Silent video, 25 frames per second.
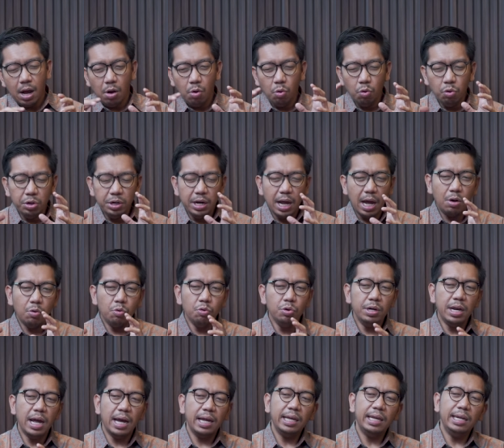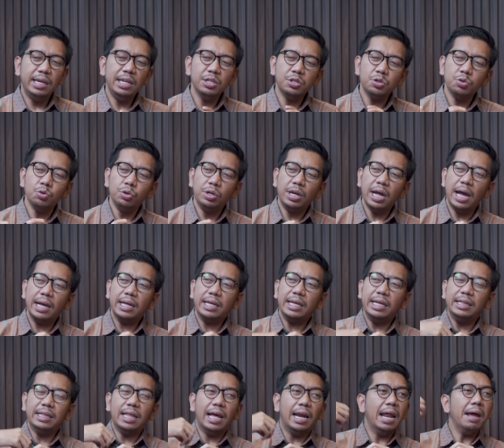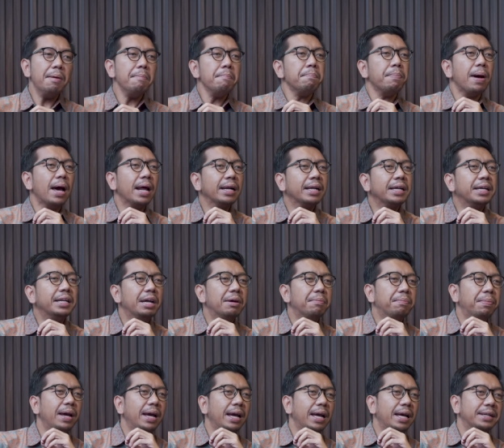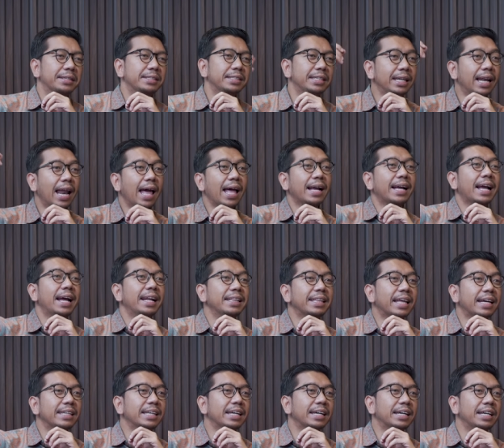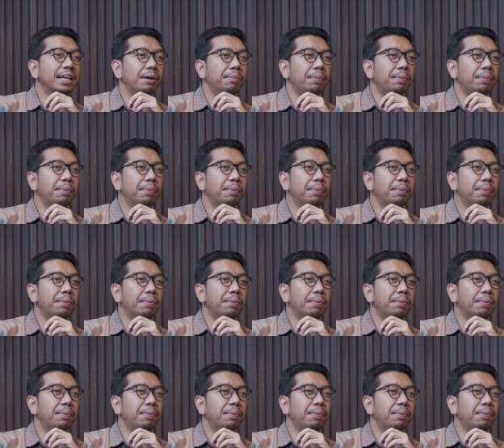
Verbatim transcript: undang-undang ini sudah kita lempar ke DPR, silahkan tanya ke